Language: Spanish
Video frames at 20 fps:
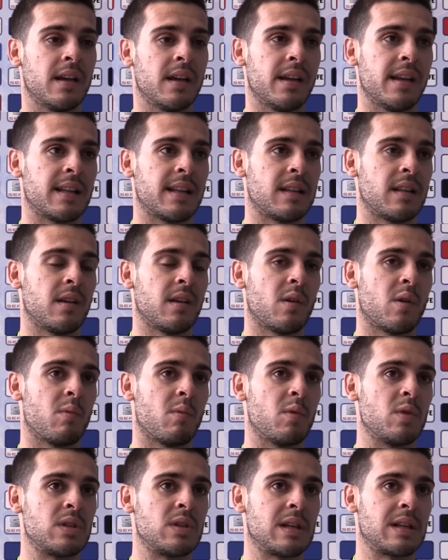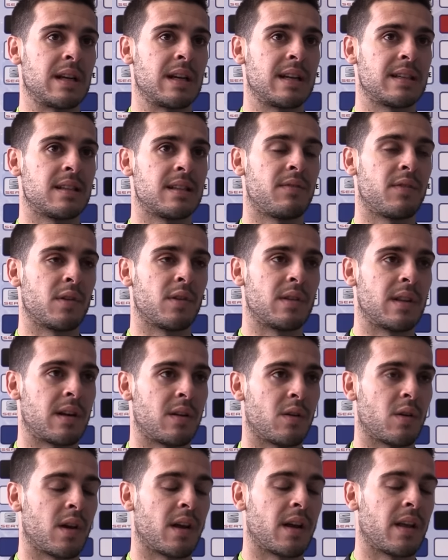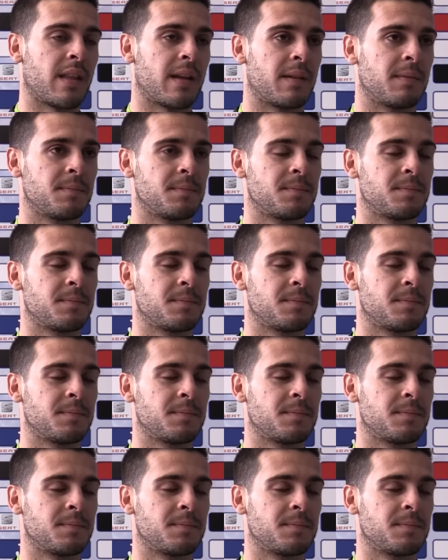ya te digo, con muchas ganas de afrontar lo que queda.